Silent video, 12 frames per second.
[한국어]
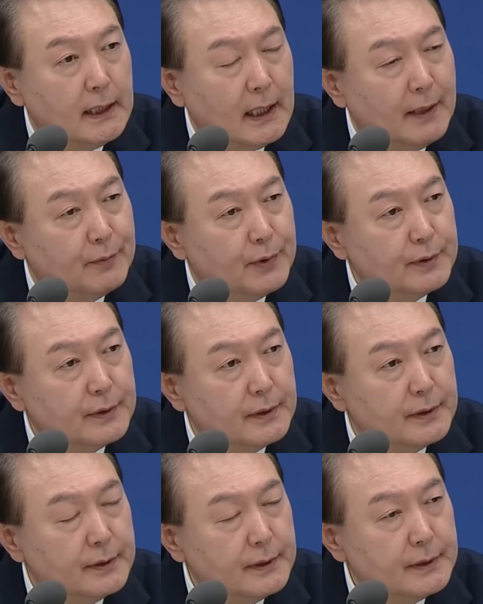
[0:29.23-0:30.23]

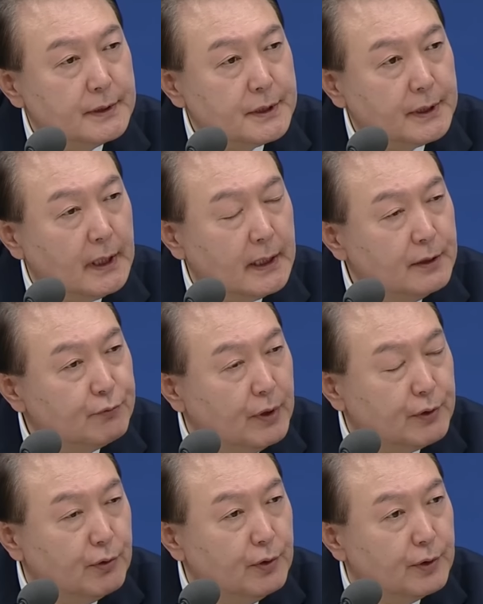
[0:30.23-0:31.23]
한번 시간을
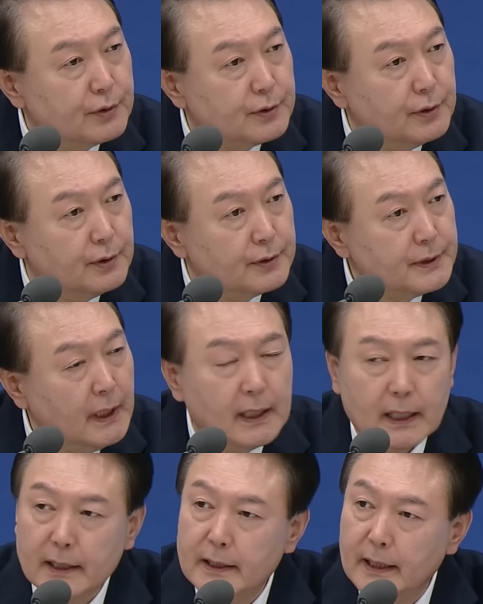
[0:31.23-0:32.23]
되돌려서
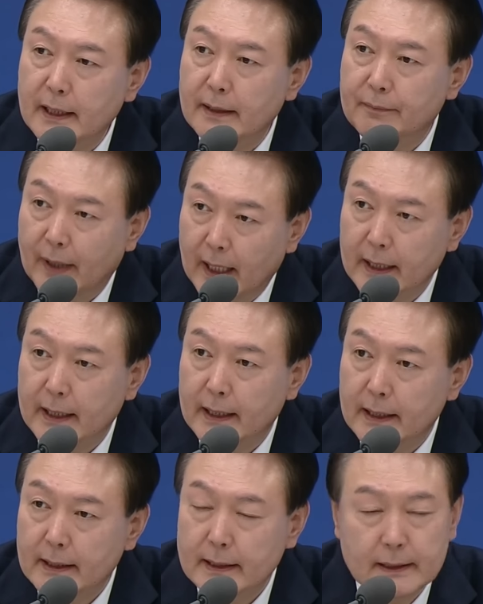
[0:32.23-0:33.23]
생각을 해
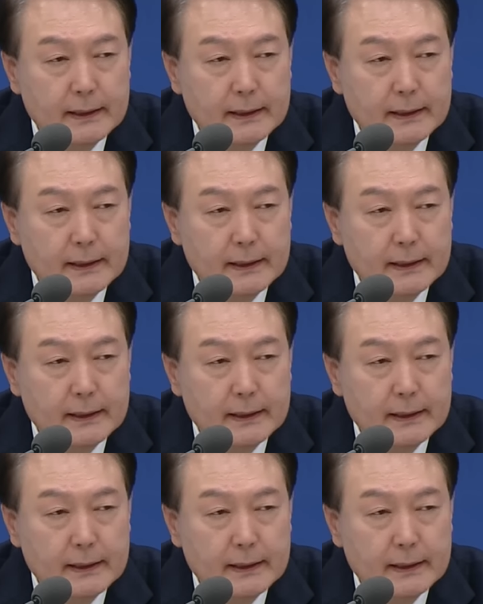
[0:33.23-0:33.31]
봐야